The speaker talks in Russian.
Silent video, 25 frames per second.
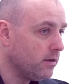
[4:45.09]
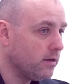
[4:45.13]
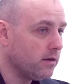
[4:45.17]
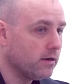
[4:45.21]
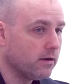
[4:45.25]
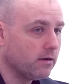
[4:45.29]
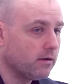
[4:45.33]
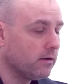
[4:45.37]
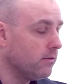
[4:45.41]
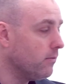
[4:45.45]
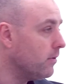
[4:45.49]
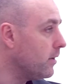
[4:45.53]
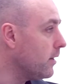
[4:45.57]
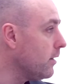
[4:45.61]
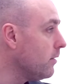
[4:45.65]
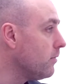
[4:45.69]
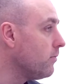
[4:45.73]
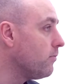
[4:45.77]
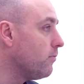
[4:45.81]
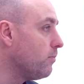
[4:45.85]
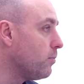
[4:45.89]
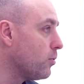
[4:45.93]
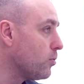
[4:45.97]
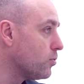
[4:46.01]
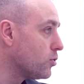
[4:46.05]
Я говорил
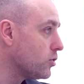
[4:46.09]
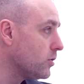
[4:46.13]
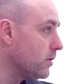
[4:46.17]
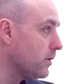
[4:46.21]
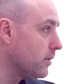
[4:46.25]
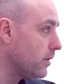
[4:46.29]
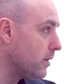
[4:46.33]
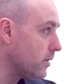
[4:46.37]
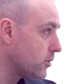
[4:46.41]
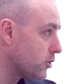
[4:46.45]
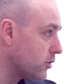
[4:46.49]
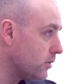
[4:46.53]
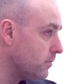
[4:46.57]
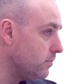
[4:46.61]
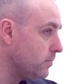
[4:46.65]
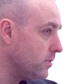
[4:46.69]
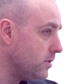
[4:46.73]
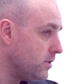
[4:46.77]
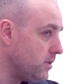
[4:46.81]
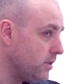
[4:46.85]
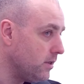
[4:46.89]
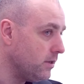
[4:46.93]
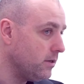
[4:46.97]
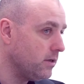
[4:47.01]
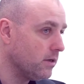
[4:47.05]
в прошлой нашей
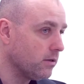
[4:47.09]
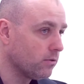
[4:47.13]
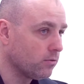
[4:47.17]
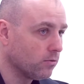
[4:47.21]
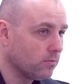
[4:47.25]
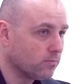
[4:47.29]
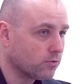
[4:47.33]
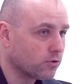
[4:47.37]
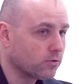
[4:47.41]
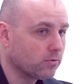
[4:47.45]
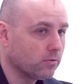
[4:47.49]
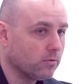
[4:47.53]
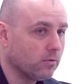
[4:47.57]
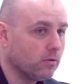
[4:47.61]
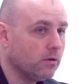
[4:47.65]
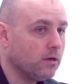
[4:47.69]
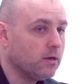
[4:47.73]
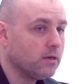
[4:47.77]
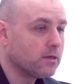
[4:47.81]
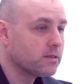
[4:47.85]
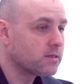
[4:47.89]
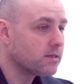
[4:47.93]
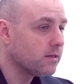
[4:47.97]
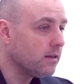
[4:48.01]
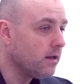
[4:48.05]
беседе о том, что
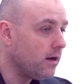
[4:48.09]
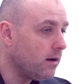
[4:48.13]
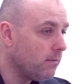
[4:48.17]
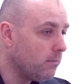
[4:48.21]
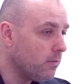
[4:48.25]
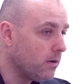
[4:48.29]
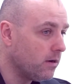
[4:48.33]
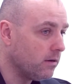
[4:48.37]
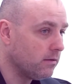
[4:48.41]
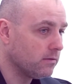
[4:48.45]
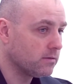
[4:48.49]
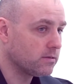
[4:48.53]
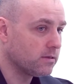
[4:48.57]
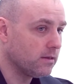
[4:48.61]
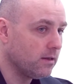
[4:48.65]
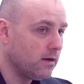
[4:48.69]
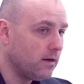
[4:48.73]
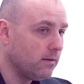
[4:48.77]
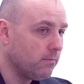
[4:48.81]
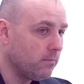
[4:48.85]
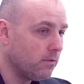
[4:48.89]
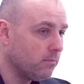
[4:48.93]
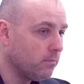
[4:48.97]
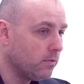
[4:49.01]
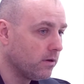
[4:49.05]
слабо,
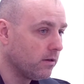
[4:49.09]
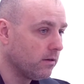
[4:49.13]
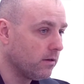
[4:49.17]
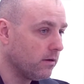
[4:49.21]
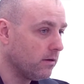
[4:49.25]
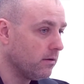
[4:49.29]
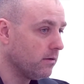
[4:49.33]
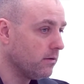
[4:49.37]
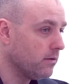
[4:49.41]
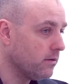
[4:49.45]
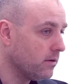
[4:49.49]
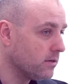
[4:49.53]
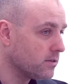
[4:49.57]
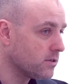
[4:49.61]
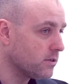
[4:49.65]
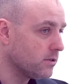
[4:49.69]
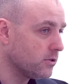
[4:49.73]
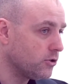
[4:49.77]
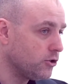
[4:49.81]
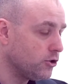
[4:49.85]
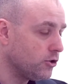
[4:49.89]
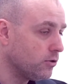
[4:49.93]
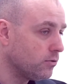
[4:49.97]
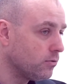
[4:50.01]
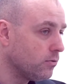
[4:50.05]
слабо было
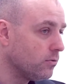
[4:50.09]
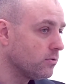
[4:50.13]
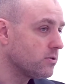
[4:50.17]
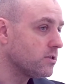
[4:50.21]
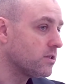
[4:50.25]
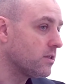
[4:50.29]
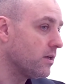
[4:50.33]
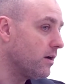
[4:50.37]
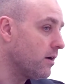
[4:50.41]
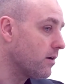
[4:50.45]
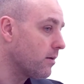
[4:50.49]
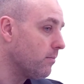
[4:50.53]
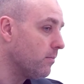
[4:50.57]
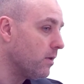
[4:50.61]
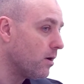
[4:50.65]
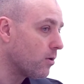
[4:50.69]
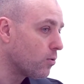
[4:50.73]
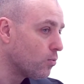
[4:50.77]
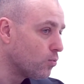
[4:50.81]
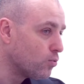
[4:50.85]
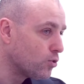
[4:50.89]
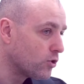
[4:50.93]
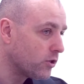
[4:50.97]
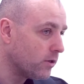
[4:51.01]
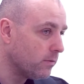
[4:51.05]
оснащено старым
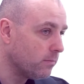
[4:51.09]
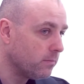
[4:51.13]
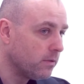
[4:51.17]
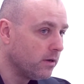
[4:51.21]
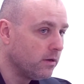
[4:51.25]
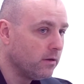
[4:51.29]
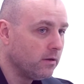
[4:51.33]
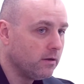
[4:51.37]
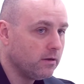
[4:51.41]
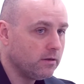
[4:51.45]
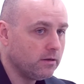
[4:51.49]
оружием,